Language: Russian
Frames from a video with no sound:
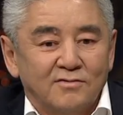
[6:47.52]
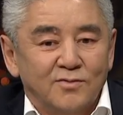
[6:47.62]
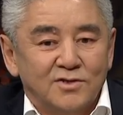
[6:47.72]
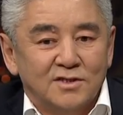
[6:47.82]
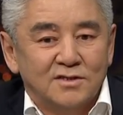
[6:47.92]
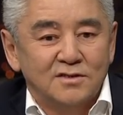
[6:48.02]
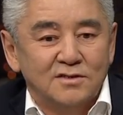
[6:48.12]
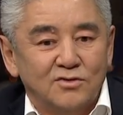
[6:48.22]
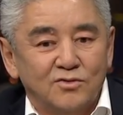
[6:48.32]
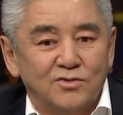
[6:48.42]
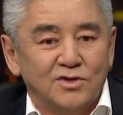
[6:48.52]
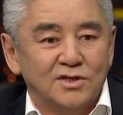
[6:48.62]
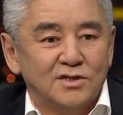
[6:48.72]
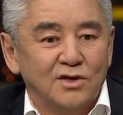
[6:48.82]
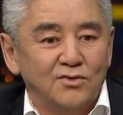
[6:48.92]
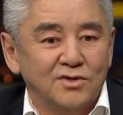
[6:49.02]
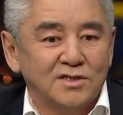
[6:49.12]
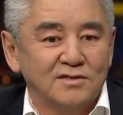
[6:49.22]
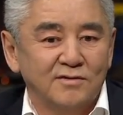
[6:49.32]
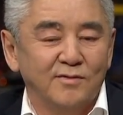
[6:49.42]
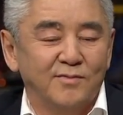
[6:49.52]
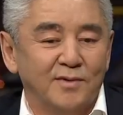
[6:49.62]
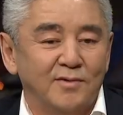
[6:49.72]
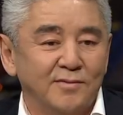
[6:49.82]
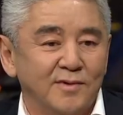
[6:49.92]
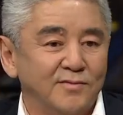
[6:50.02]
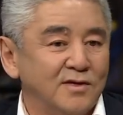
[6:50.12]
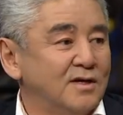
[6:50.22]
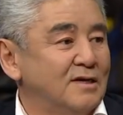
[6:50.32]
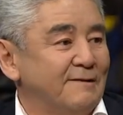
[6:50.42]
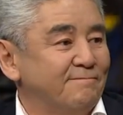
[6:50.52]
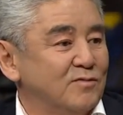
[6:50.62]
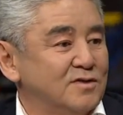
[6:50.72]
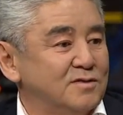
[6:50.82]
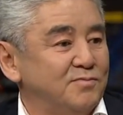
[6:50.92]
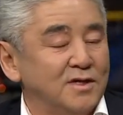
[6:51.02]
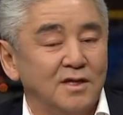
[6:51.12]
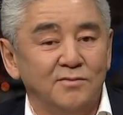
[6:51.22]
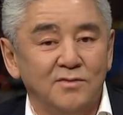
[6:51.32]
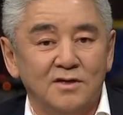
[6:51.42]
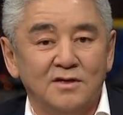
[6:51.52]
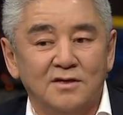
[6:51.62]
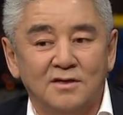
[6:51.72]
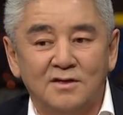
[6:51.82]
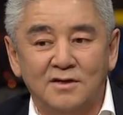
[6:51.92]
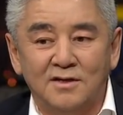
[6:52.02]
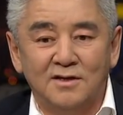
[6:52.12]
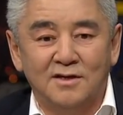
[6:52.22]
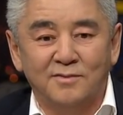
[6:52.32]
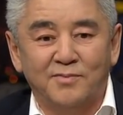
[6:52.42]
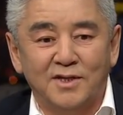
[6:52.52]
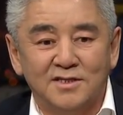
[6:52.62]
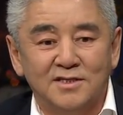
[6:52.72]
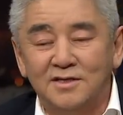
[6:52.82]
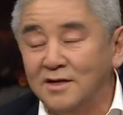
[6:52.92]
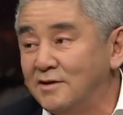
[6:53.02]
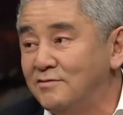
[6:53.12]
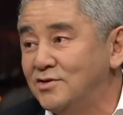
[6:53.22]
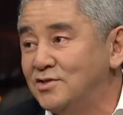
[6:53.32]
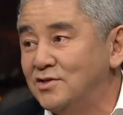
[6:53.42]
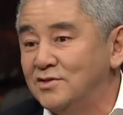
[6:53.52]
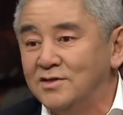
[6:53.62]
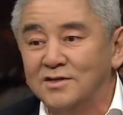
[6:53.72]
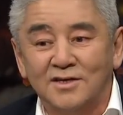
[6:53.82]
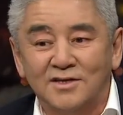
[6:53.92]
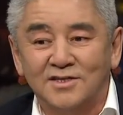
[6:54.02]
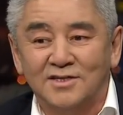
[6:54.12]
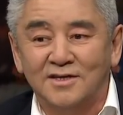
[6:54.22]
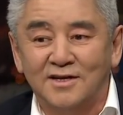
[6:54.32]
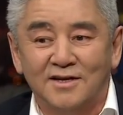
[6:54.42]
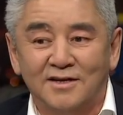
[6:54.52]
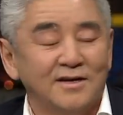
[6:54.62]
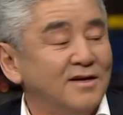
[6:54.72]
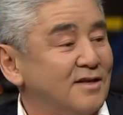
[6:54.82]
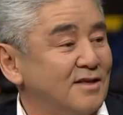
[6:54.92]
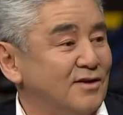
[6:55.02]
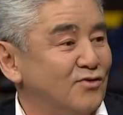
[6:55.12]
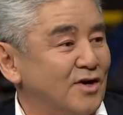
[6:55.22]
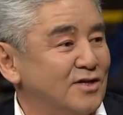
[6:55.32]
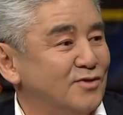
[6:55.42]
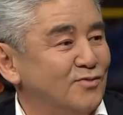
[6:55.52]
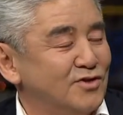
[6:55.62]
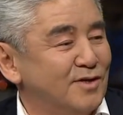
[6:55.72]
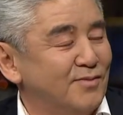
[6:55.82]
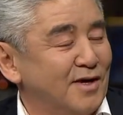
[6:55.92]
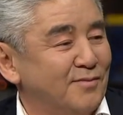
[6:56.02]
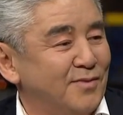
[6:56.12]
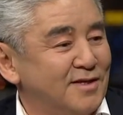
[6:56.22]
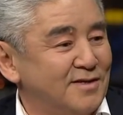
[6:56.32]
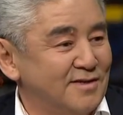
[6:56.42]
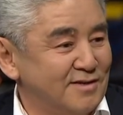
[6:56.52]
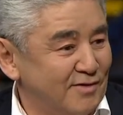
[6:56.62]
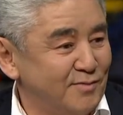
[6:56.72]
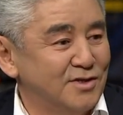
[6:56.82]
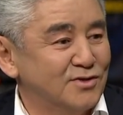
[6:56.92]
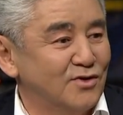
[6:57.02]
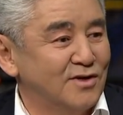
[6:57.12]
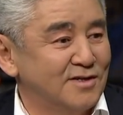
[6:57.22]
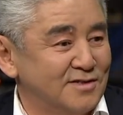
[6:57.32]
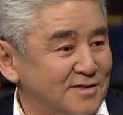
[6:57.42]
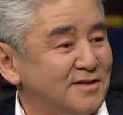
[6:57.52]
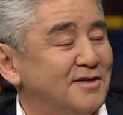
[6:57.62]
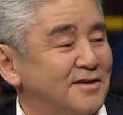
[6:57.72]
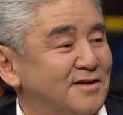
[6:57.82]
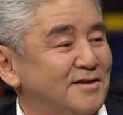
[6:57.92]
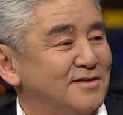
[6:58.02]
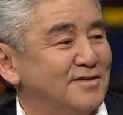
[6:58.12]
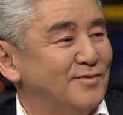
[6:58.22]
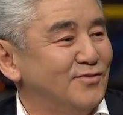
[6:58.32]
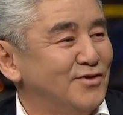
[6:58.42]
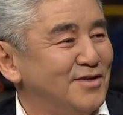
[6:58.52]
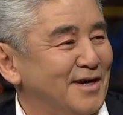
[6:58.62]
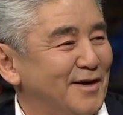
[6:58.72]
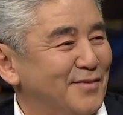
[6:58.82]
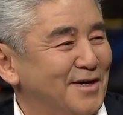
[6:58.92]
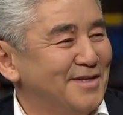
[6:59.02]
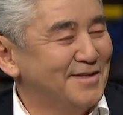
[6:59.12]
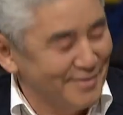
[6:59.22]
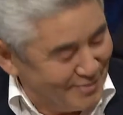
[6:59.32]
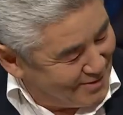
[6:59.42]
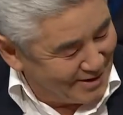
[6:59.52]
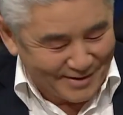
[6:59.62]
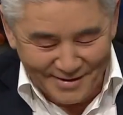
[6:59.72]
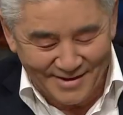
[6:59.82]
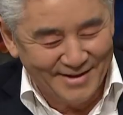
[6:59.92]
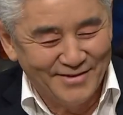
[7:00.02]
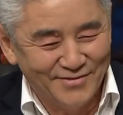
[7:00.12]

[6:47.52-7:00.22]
в обычной жизни, ну, мы те же люди со своими проблемами, с бедами, и где-то положительные вещи, где-то отрицательные. И, ну, каждую можно покопать, и во мне столько же если будете копать. Вот мы